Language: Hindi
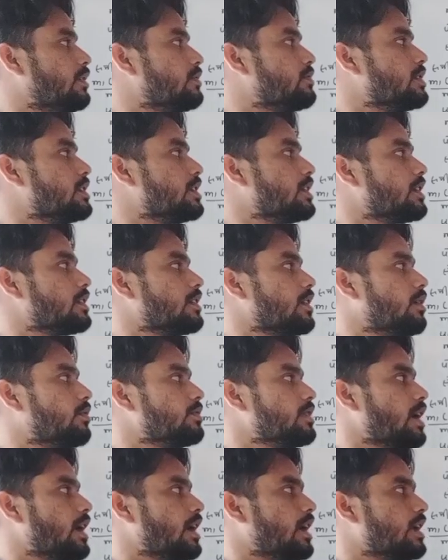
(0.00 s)
वेलोसिटी कितना
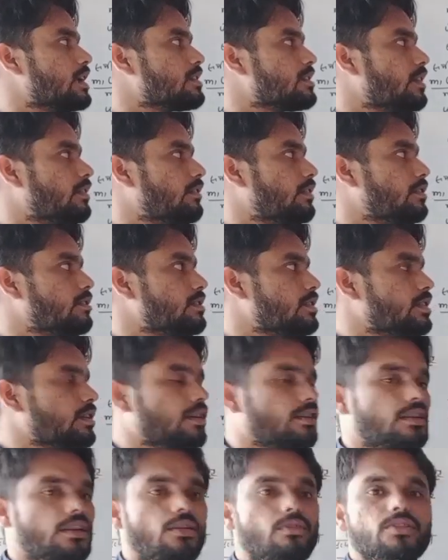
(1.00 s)
हो जाएगा इसका वेलोसिटी
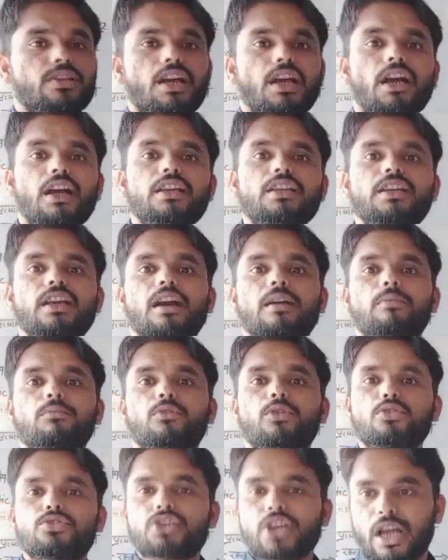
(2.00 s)
कितना हो जाएगा ये
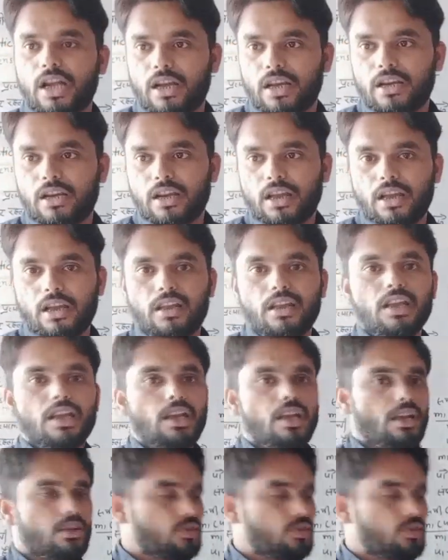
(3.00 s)
हमको चेक करना है